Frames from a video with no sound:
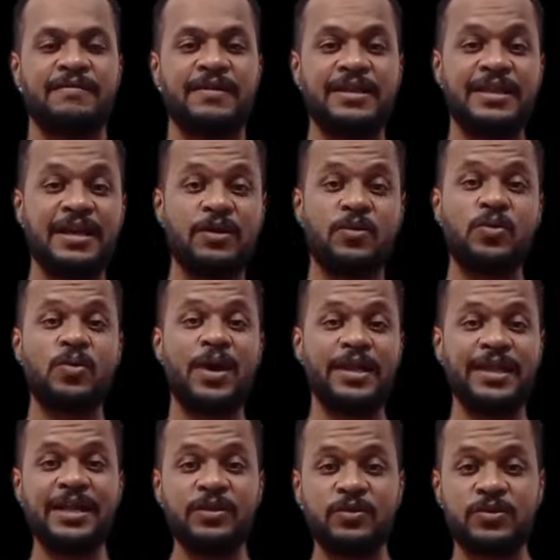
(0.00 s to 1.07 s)
فهتلاقي كل
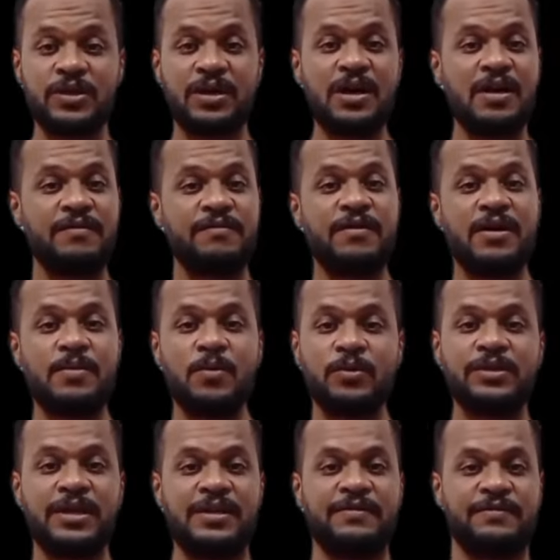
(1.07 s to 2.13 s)
واحد عنده ثقافه
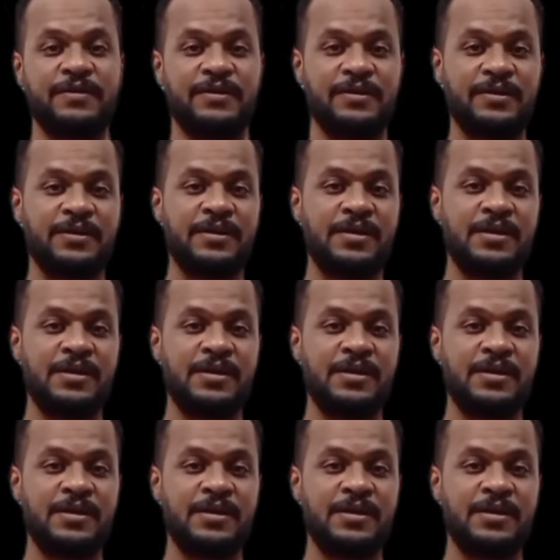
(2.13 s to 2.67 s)
مختلفه